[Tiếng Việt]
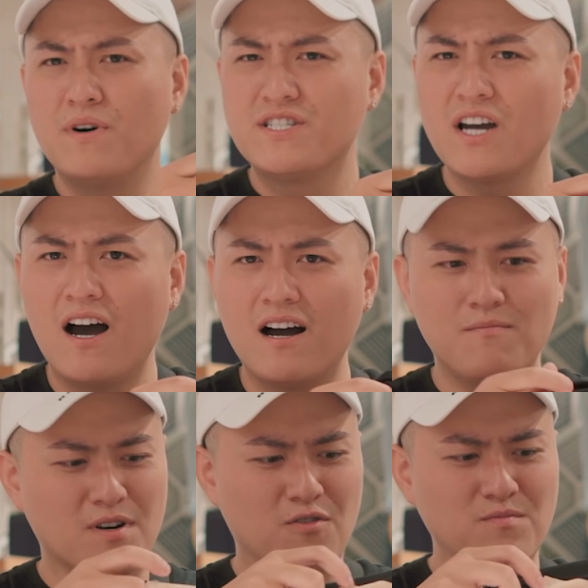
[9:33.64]
Baja
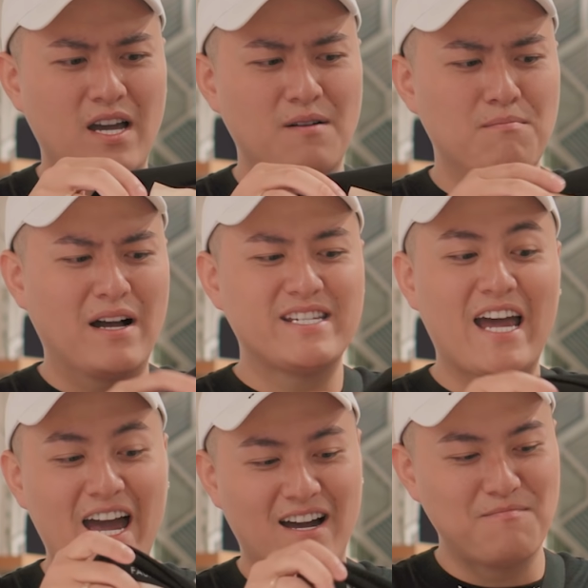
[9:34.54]
hả, mình cũng không chắc,
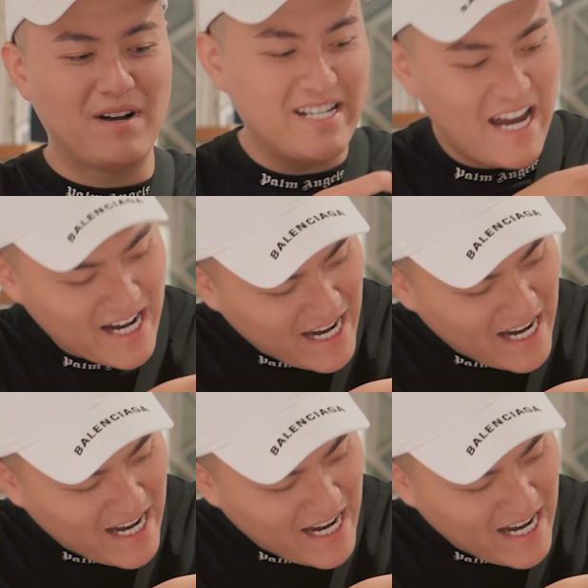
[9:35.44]
Baja hả, Baja